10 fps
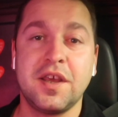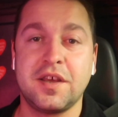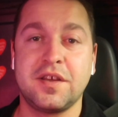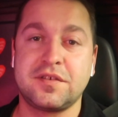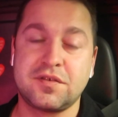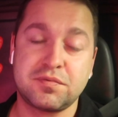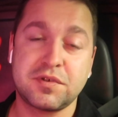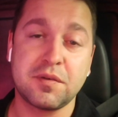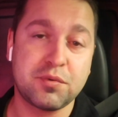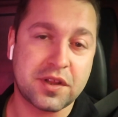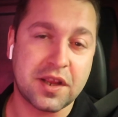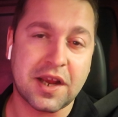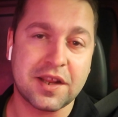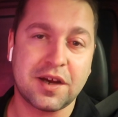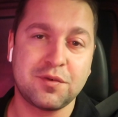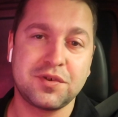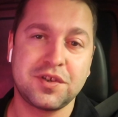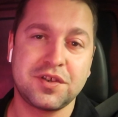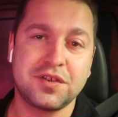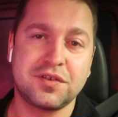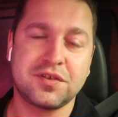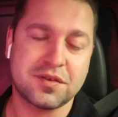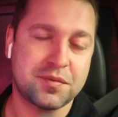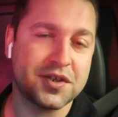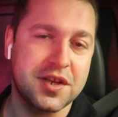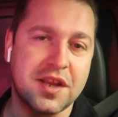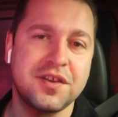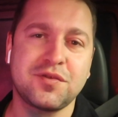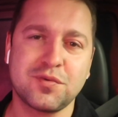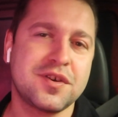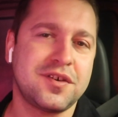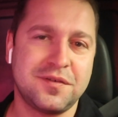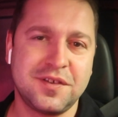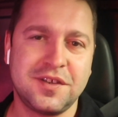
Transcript: E, subskrybuj ten kanał i do zobaczenia niedługo.